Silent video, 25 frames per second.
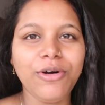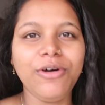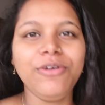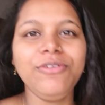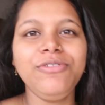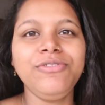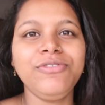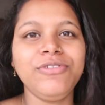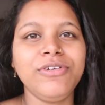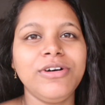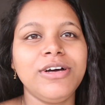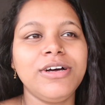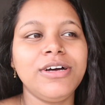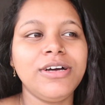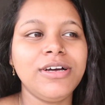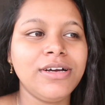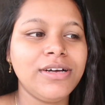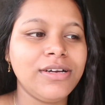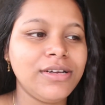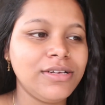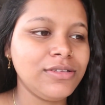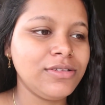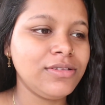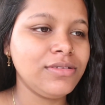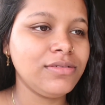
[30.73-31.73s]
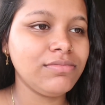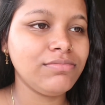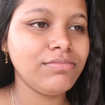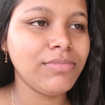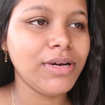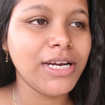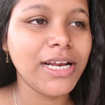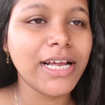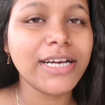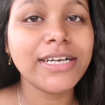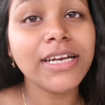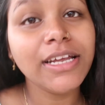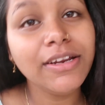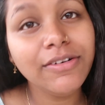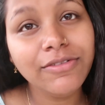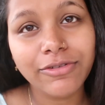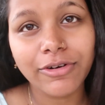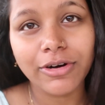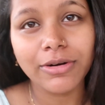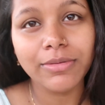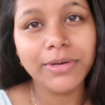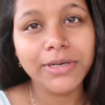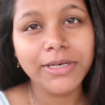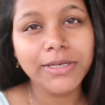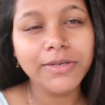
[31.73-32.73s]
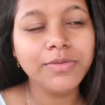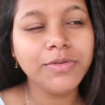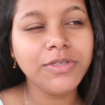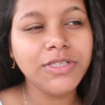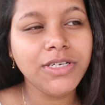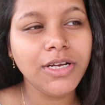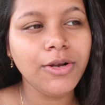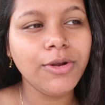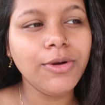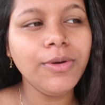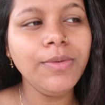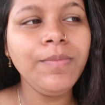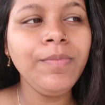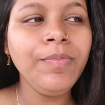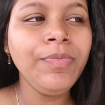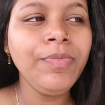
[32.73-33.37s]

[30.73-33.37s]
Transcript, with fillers: অফ uh, মানে একটা ইনফরমেটিভ ছিল